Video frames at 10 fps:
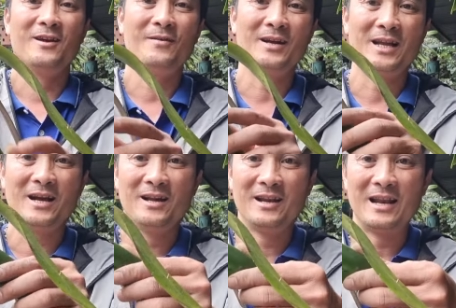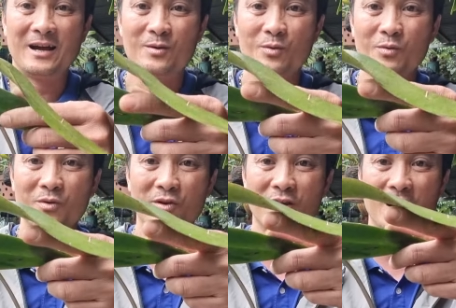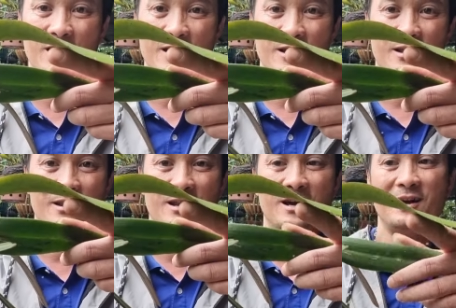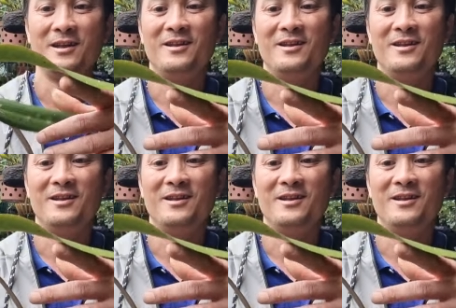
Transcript: các bác nhá lá cũ của nó đây Đấy.